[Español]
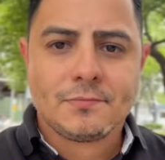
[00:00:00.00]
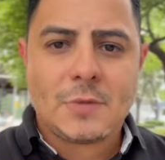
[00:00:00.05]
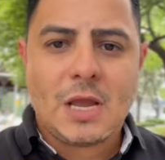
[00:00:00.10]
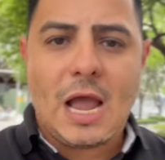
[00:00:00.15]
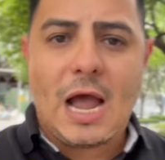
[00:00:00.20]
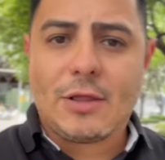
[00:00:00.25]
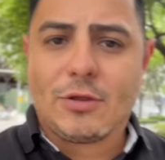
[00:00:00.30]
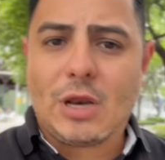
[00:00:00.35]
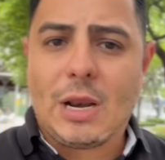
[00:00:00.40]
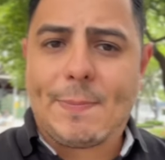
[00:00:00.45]

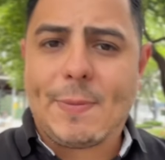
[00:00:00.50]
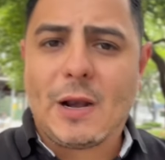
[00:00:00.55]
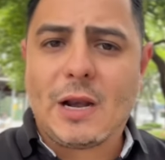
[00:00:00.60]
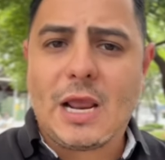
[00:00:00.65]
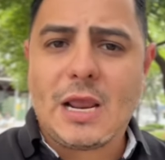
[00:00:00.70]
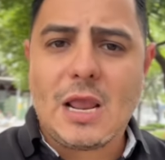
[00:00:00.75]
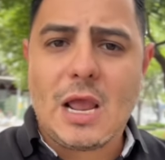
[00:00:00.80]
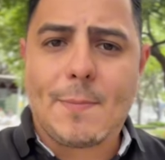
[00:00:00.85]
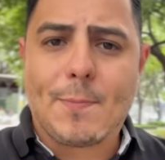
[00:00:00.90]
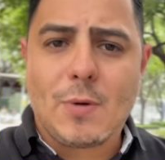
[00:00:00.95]
André
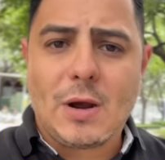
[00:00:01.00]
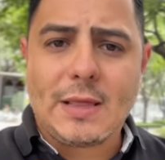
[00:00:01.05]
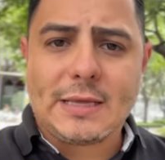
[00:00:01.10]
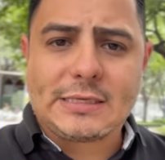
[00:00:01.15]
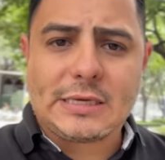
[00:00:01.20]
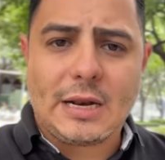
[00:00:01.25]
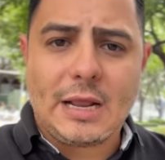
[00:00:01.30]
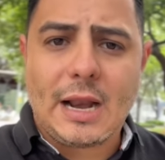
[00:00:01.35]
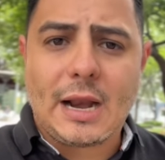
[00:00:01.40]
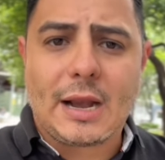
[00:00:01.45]
Pierre puede
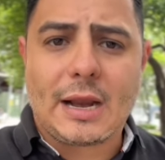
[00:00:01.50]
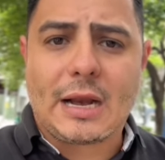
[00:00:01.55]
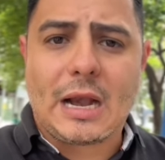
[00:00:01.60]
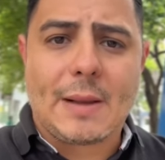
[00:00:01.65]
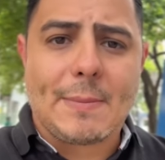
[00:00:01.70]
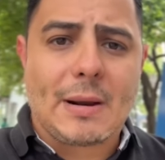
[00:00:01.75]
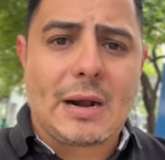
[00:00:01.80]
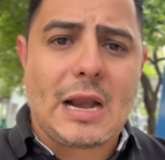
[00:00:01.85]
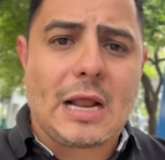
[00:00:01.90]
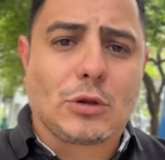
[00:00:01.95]
salir a
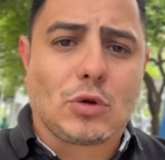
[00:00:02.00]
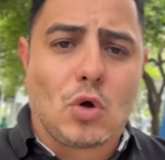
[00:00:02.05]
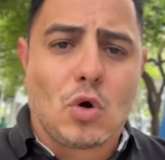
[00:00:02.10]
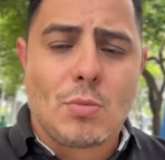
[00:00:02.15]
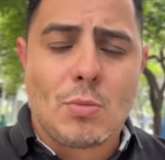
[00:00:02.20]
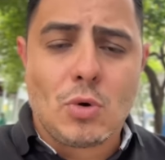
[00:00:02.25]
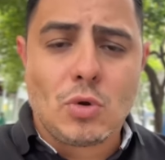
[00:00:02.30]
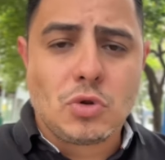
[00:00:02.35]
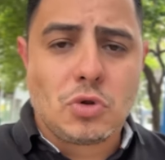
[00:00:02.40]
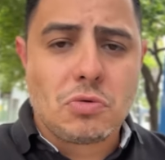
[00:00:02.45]
reclamarle a todo
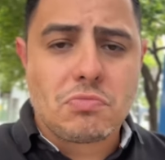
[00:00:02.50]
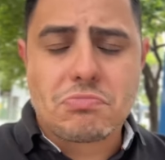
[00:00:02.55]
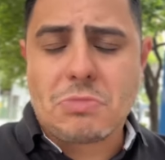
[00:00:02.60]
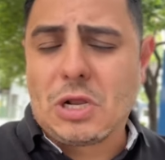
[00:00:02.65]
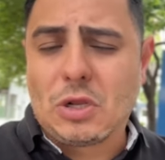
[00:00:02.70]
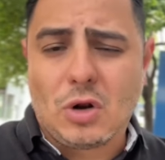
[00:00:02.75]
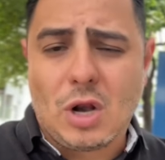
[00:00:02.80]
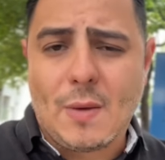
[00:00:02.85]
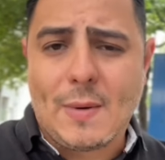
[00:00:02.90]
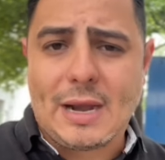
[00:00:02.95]
mundo y
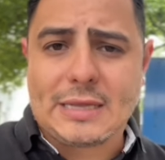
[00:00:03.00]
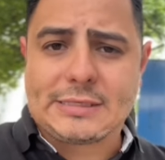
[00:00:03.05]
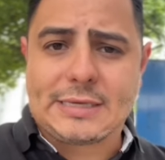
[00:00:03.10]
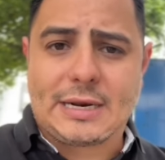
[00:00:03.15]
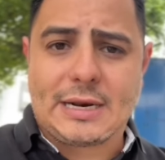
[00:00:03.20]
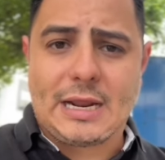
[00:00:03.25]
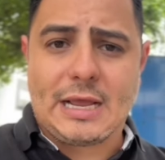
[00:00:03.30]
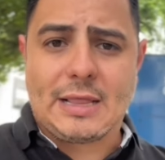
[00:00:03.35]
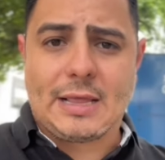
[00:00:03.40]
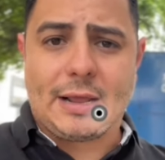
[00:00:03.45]
no le van a hacer
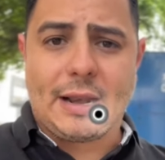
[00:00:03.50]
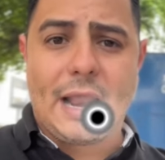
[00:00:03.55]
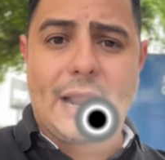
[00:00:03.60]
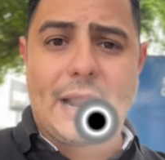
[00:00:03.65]
nada. Le